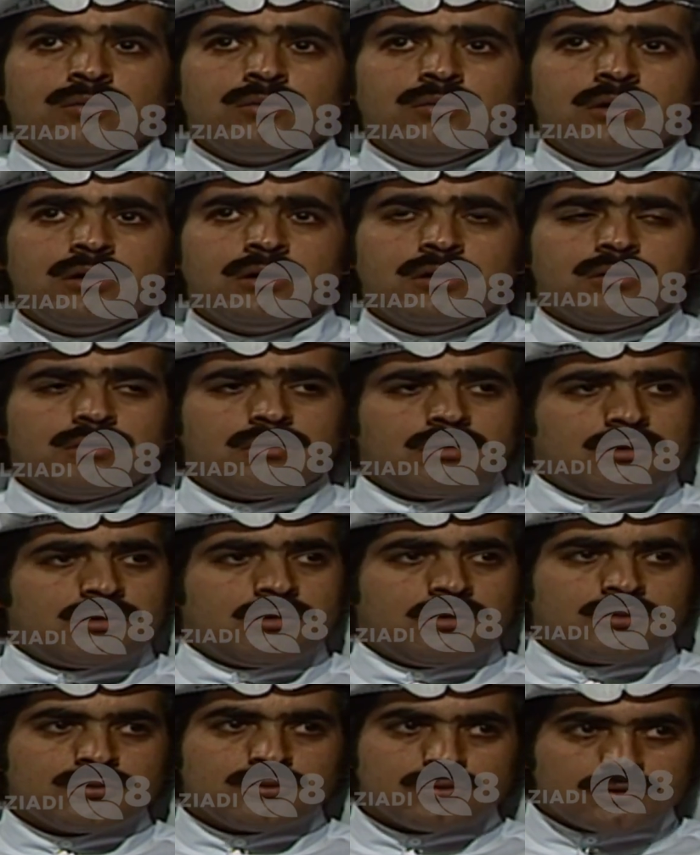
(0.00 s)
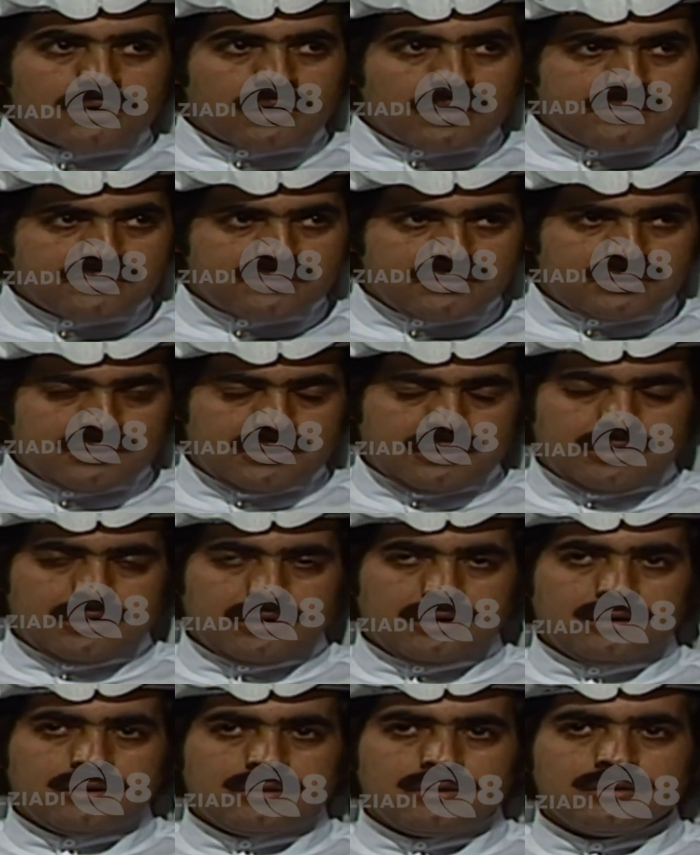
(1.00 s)
وغرت الخطوط الرئيسية
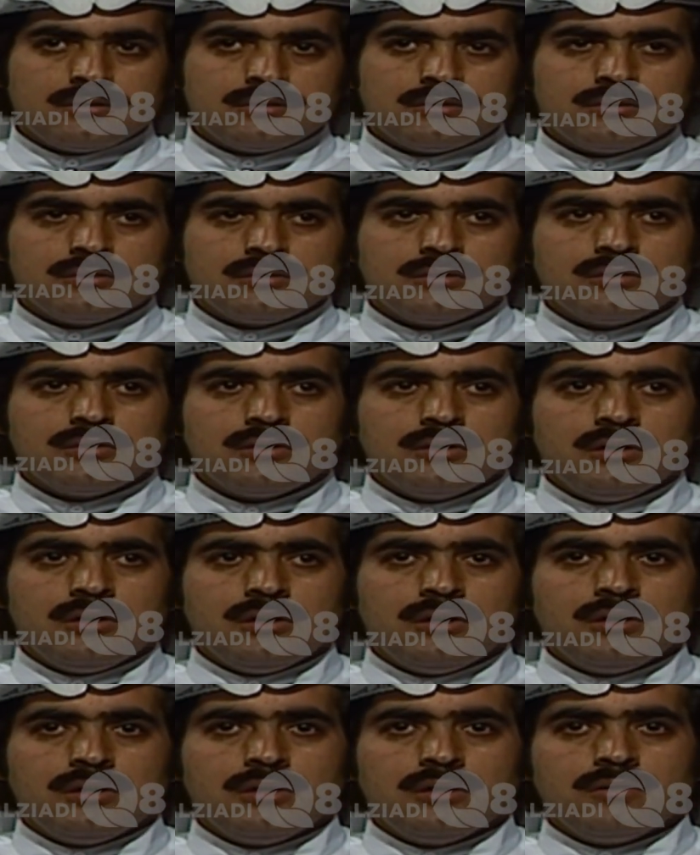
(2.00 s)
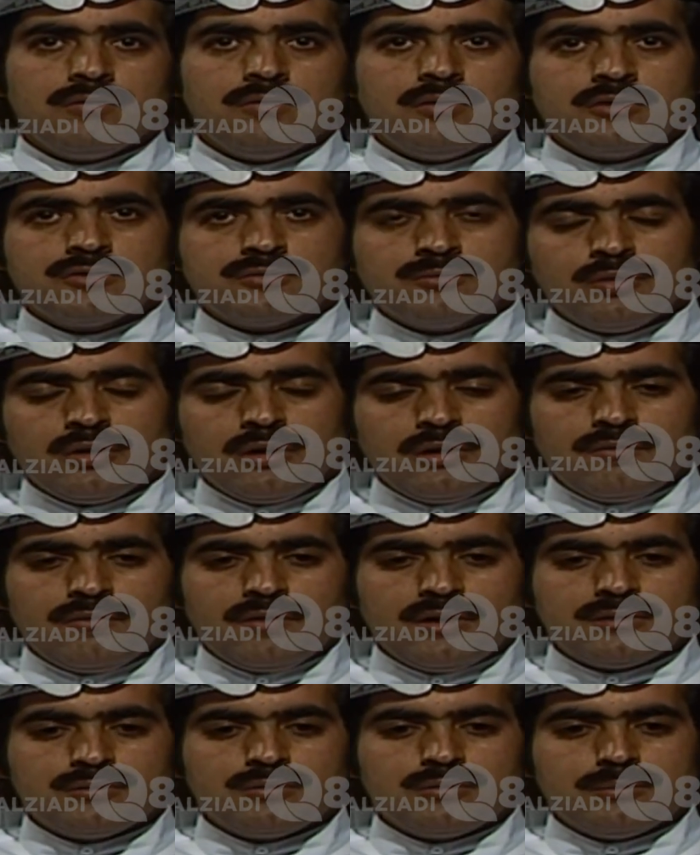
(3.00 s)
لها آه، في الأسبوع اللي
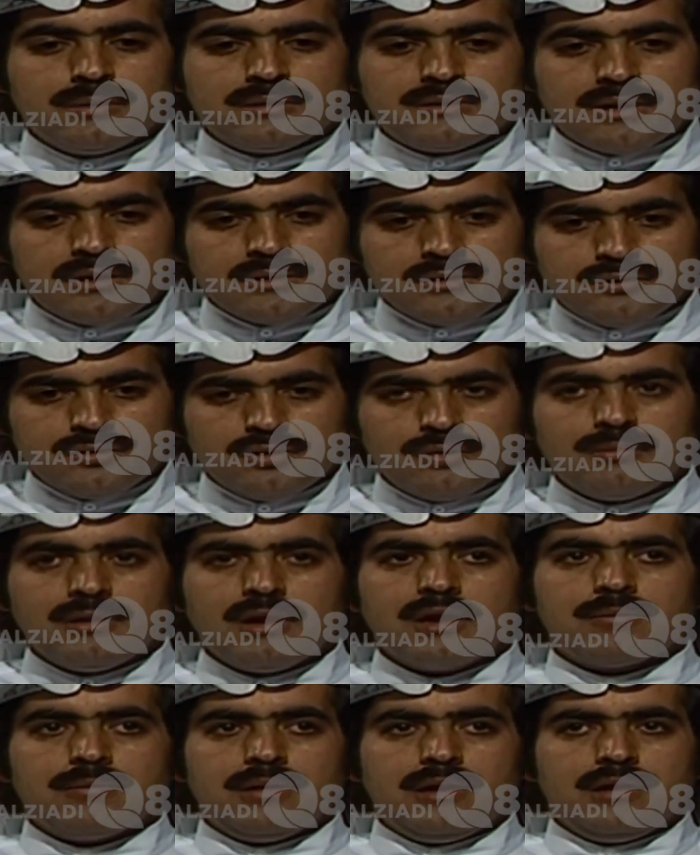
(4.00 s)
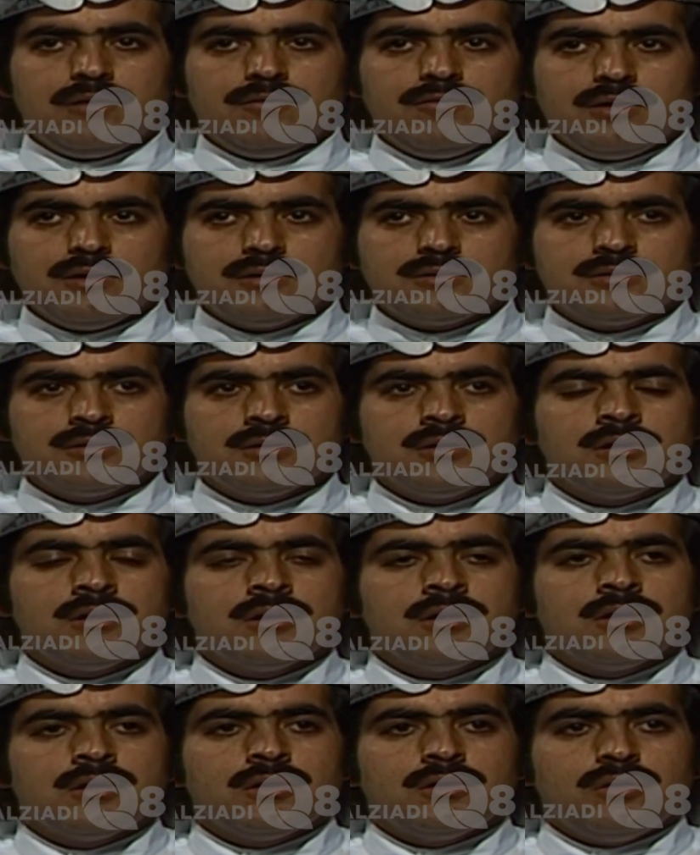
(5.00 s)
فات بالتحديد يوم الأربعاء اللي فات
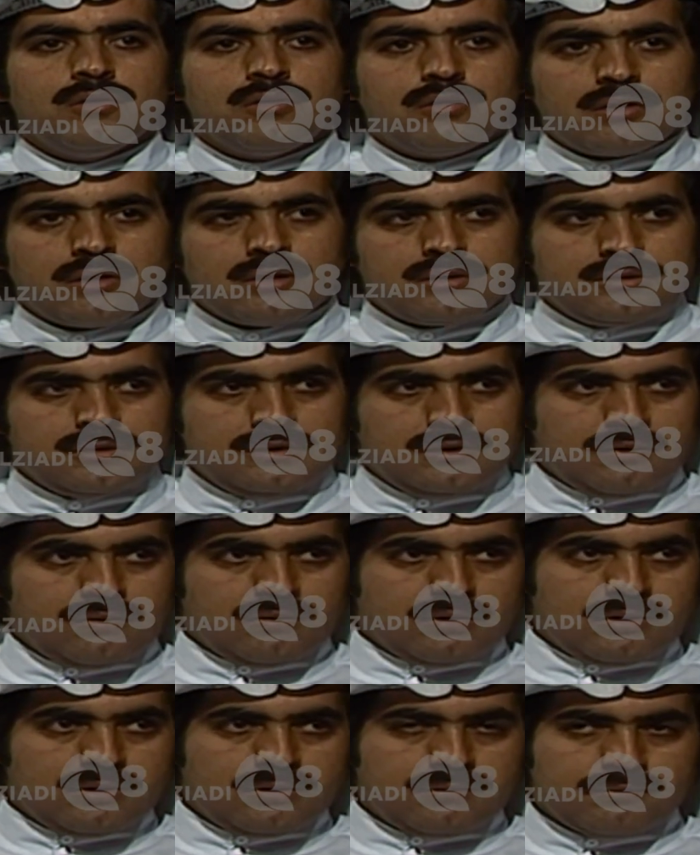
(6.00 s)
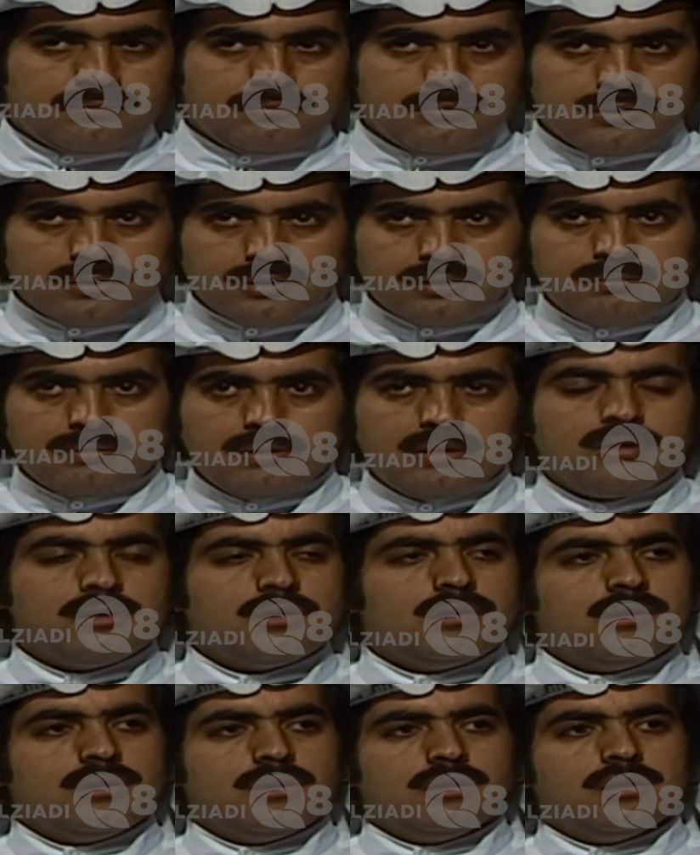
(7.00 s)
أقرت الدورة من قبل
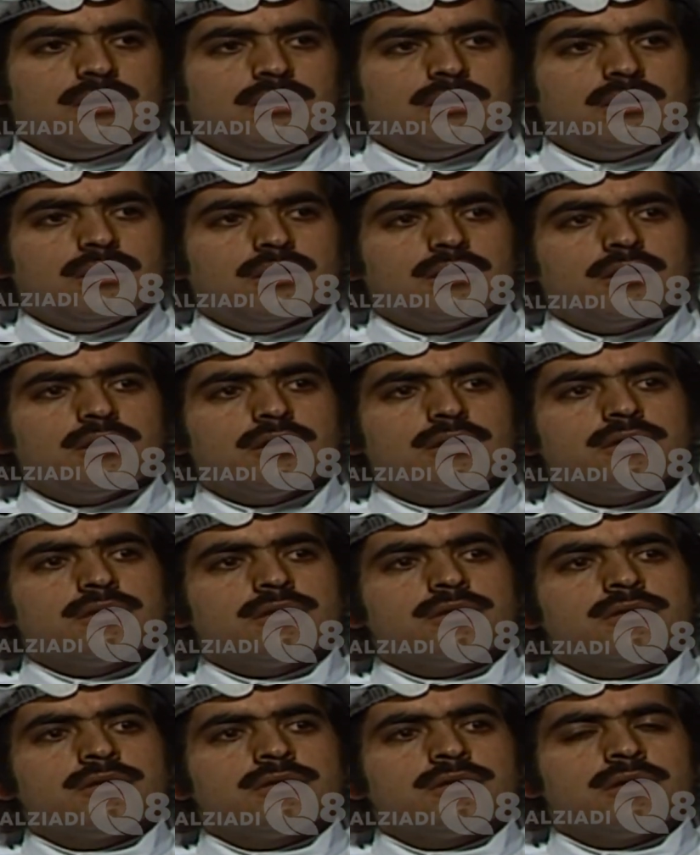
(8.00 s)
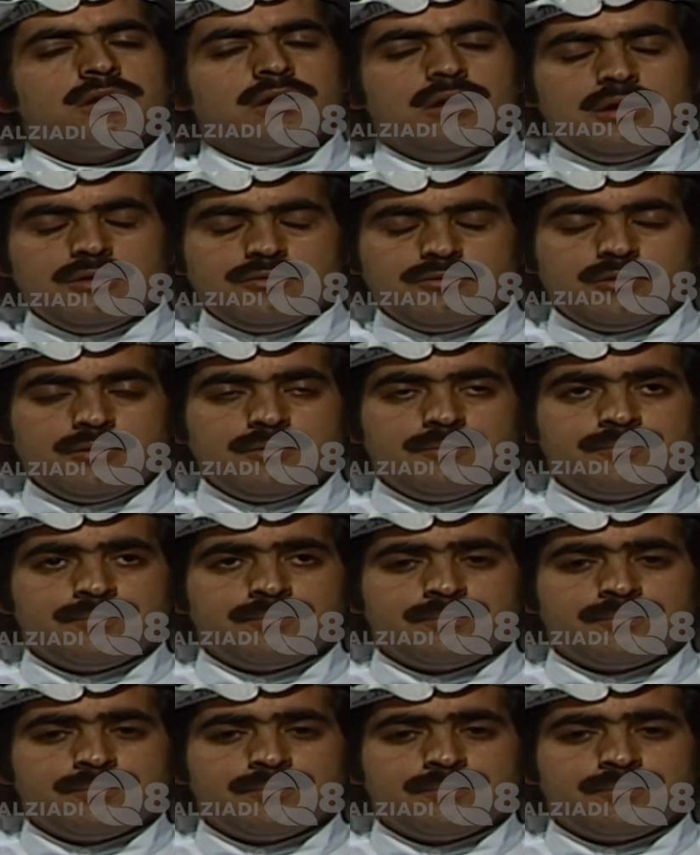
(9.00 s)
اللجنة